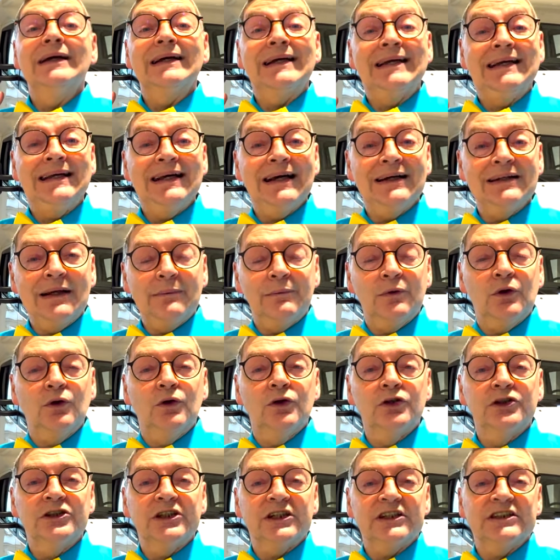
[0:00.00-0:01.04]
qui adapte
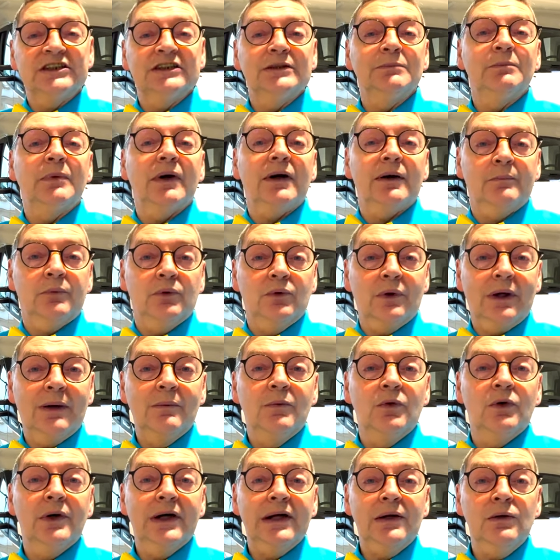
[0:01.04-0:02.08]
le châssis par rapport à
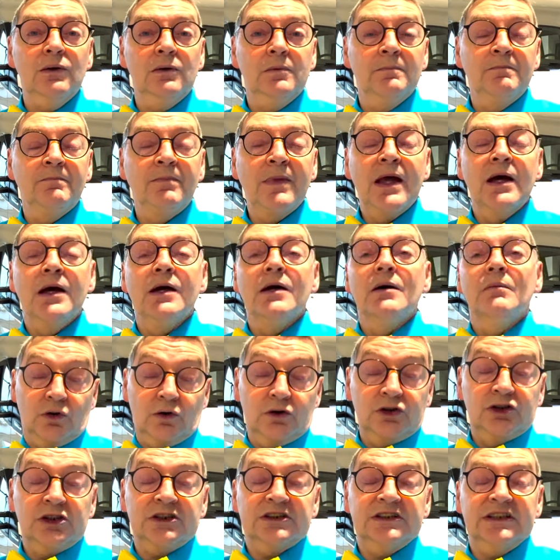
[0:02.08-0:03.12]
Morello. Le
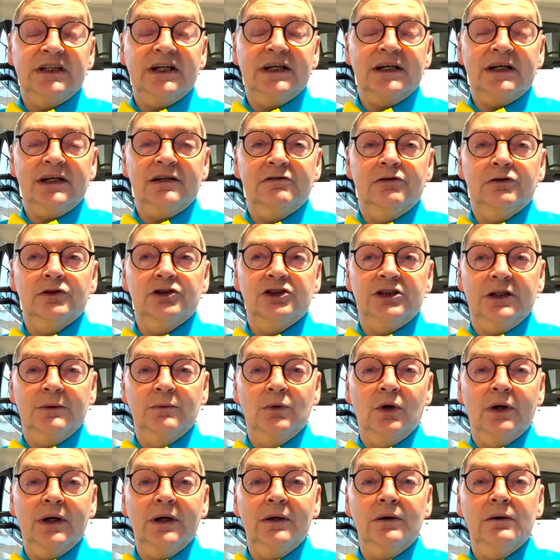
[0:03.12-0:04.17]
châssis arrive chez
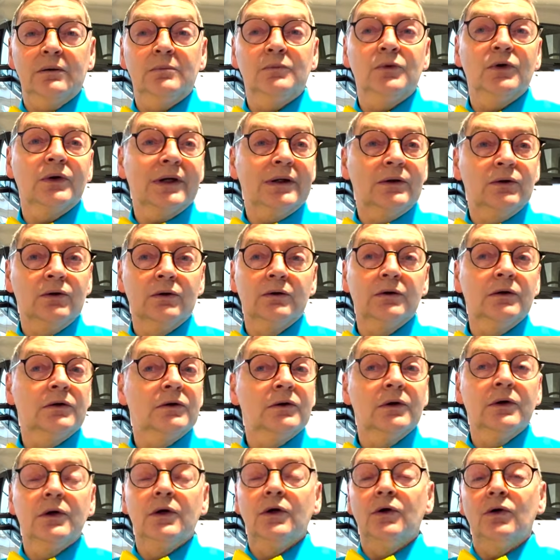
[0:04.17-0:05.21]
Morello, Morello
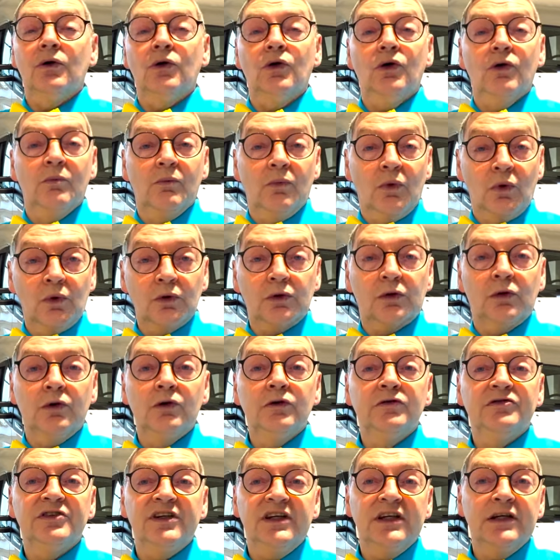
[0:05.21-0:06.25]
euh, euh, monte le
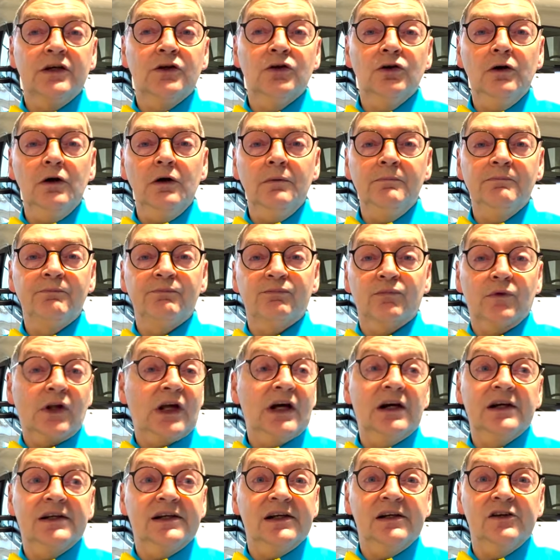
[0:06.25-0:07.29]
véhicule,
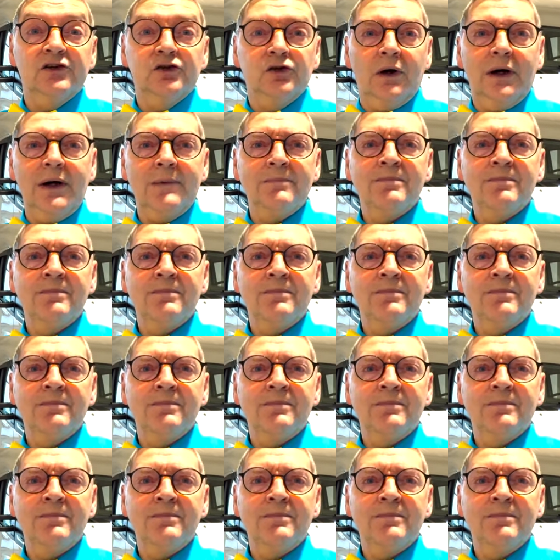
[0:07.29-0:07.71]
quel qu'il soit.